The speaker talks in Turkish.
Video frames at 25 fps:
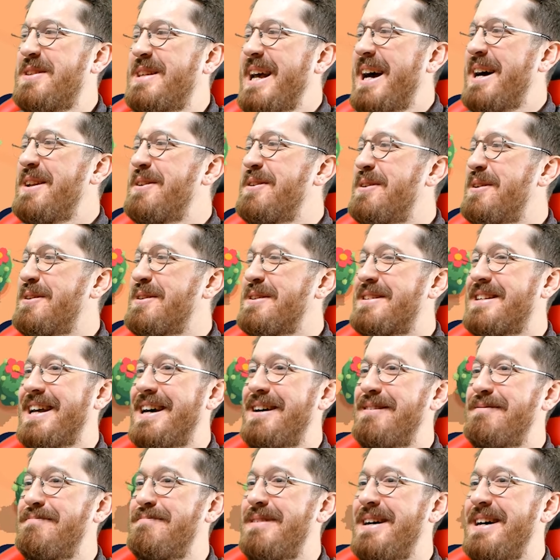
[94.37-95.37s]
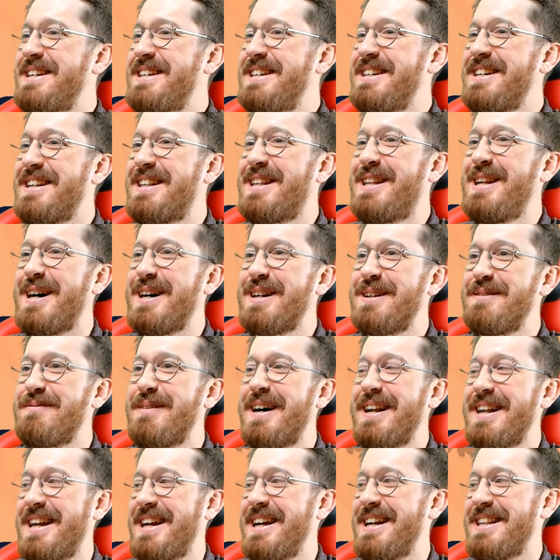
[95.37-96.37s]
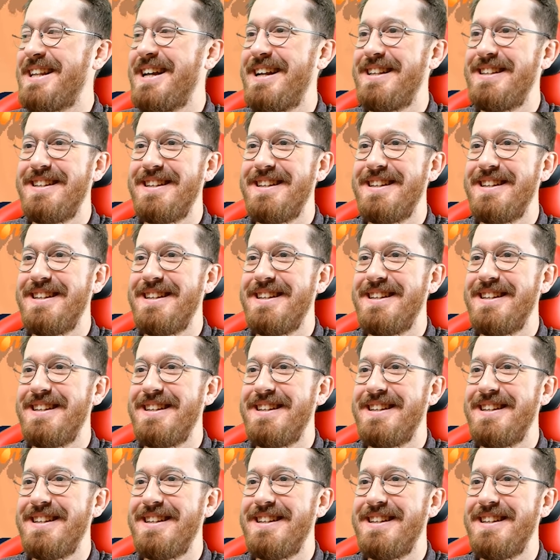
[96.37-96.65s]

Sen ölürsen ben yırtarım arkada.